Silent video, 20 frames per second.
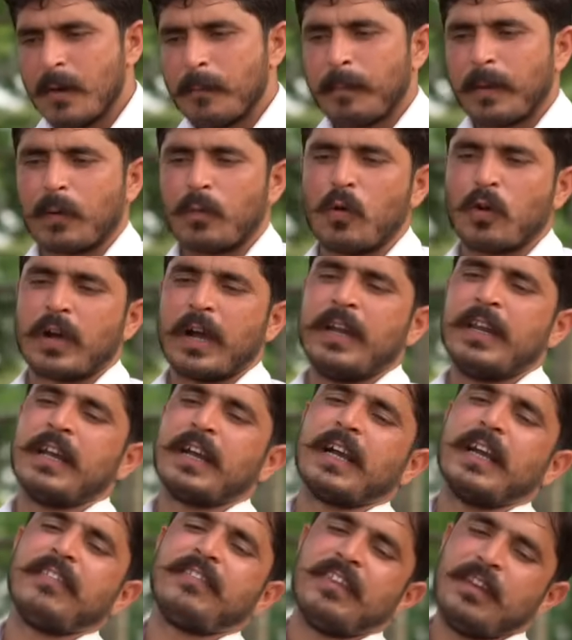पर वो कहीं ना
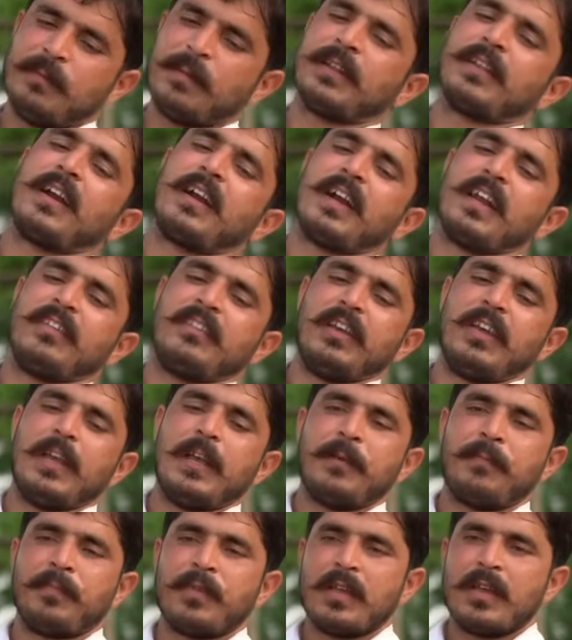कहीं सीमित रखना
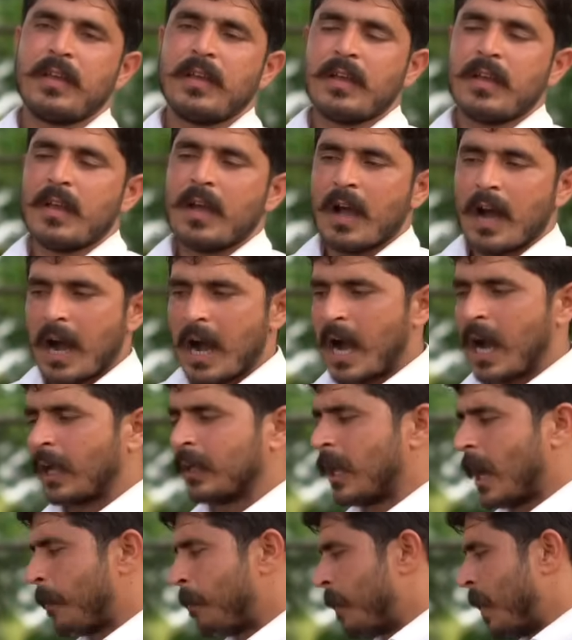चाहिए
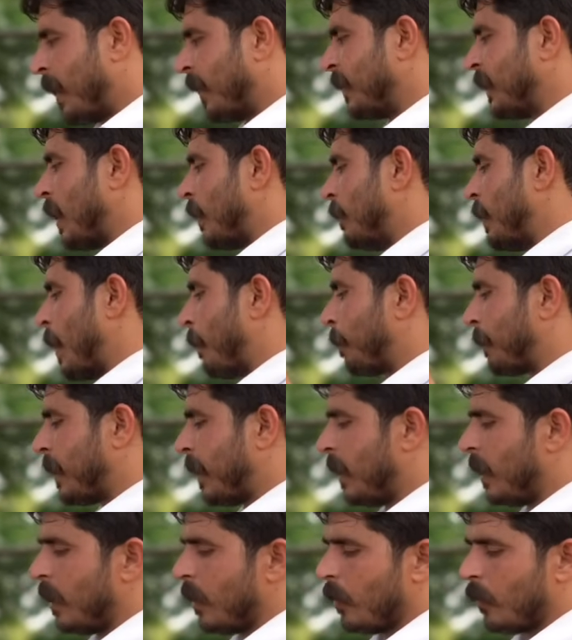आज आप मानते हैं भी
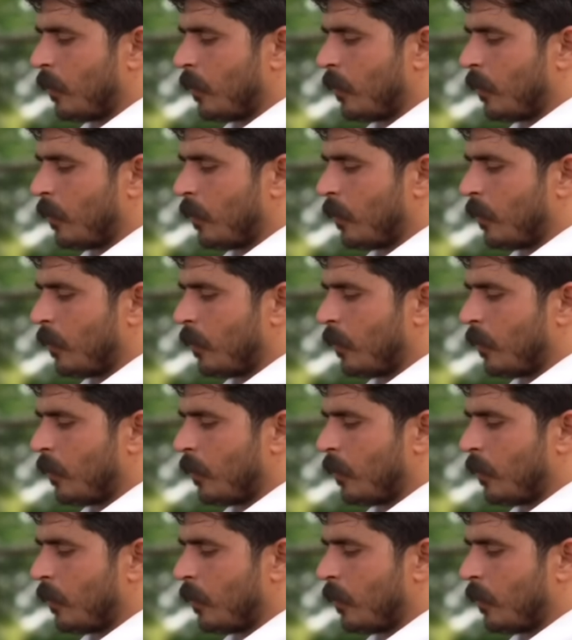आपकी